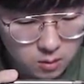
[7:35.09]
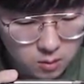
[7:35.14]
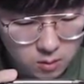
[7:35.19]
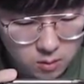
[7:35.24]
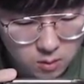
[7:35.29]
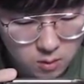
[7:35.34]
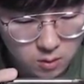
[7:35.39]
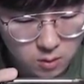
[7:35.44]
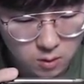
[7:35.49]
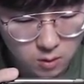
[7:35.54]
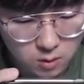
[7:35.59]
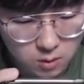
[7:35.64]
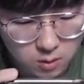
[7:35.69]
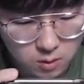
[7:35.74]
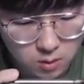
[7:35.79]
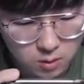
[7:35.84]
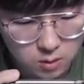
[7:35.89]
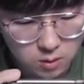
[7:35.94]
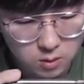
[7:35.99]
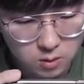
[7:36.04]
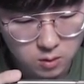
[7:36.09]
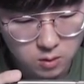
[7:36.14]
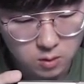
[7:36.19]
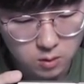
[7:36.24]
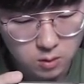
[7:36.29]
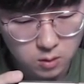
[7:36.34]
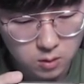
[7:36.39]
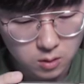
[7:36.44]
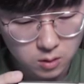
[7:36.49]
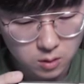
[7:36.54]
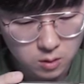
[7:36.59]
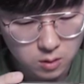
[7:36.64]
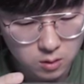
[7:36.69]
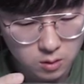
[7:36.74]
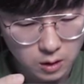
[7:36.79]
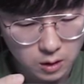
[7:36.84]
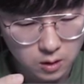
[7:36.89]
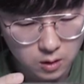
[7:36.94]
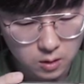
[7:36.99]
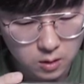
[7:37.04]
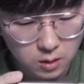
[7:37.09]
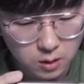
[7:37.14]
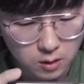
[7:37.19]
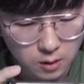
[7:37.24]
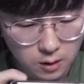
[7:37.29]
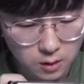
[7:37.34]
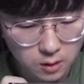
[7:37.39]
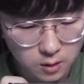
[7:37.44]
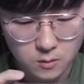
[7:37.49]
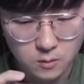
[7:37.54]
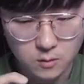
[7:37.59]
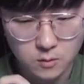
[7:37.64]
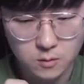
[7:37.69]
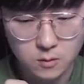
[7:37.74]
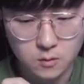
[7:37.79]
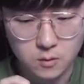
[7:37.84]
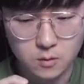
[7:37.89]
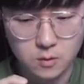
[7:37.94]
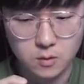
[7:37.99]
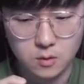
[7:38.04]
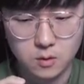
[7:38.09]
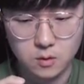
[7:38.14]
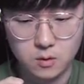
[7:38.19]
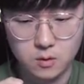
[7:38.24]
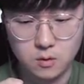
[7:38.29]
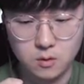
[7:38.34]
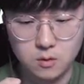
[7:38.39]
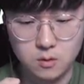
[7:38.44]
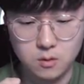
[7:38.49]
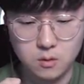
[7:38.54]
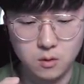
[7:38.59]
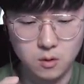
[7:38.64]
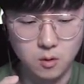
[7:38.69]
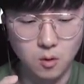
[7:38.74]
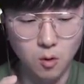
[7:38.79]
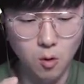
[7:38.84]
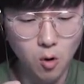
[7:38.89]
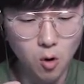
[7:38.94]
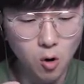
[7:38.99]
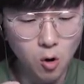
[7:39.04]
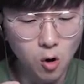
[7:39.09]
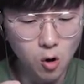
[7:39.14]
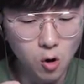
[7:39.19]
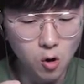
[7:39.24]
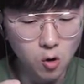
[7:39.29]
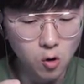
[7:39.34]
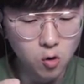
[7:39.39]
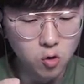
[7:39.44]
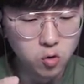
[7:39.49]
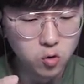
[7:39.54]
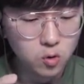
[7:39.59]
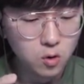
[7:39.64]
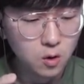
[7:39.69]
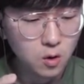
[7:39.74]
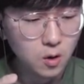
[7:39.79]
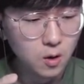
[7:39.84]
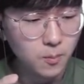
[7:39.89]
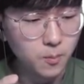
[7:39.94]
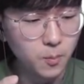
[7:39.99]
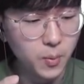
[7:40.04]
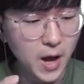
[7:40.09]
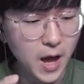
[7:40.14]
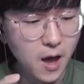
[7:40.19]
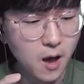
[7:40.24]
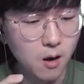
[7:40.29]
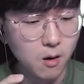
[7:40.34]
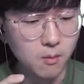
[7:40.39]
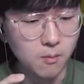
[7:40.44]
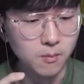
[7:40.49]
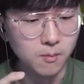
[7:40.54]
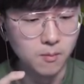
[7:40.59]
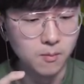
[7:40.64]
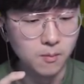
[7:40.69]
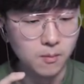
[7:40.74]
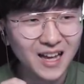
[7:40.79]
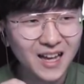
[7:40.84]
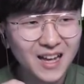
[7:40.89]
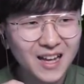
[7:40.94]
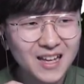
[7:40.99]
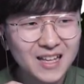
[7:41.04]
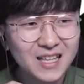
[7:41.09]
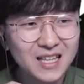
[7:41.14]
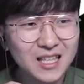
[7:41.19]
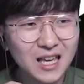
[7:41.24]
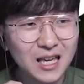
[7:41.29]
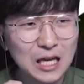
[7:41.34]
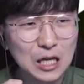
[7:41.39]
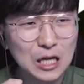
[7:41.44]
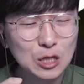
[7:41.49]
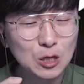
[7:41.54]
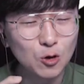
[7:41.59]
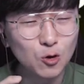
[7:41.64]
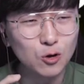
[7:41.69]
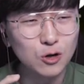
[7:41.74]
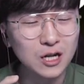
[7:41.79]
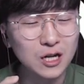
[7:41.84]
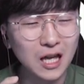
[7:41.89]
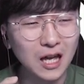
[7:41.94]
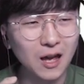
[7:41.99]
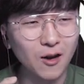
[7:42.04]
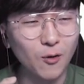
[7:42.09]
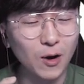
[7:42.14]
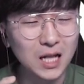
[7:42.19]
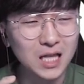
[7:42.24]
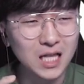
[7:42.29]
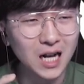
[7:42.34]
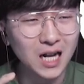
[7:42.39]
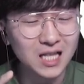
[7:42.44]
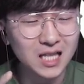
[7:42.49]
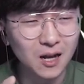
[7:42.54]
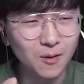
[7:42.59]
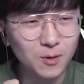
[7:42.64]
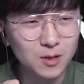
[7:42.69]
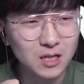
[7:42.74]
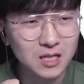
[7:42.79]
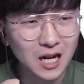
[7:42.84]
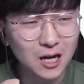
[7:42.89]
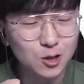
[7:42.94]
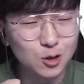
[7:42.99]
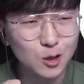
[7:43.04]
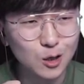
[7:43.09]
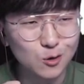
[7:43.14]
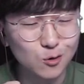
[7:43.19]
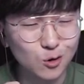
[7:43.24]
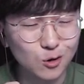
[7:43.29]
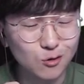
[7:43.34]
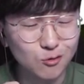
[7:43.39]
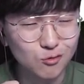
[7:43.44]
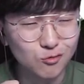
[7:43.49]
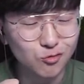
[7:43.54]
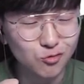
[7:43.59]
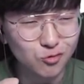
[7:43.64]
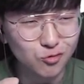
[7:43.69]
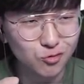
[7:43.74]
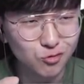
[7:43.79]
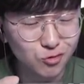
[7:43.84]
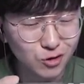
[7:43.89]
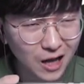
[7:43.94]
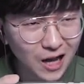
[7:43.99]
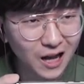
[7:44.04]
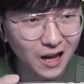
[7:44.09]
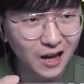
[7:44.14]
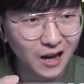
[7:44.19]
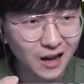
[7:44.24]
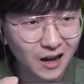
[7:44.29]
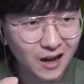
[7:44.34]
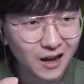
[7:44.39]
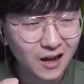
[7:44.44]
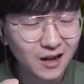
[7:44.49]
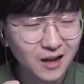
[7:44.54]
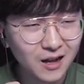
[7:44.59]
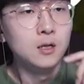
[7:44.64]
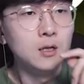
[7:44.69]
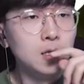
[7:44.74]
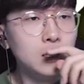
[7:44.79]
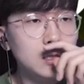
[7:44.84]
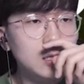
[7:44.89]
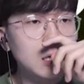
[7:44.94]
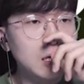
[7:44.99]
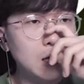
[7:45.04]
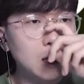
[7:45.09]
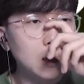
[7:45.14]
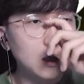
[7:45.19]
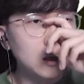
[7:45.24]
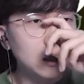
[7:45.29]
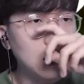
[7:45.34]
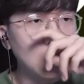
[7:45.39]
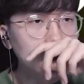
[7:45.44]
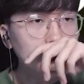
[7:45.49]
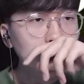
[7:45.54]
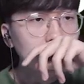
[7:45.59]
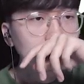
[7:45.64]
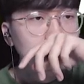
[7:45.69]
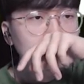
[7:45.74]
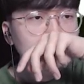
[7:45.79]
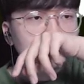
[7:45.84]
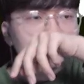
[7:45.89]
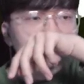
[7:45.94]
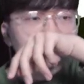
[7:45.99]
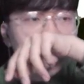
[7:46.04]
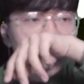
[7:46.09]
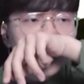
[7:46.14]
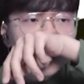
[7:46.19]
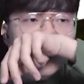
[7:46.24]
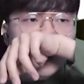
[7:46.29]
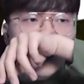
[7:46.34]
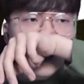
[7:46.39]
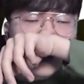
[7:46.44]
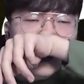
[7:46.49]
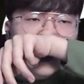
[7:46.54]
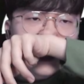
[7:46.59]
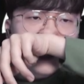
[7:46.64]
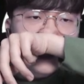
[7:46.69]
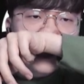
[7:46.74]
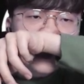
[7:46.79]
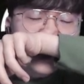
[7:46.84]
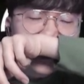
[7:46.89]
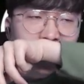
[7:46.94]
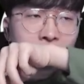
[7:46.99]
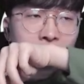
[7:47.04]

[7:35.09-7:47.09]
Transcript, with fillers: 어 이거다 내려가 오! 뺨! 이제 이쪽으로 이렇게 왔다 갔다 하면서 탈출할 수 있구나 자 다음은 어디로 가야 되지?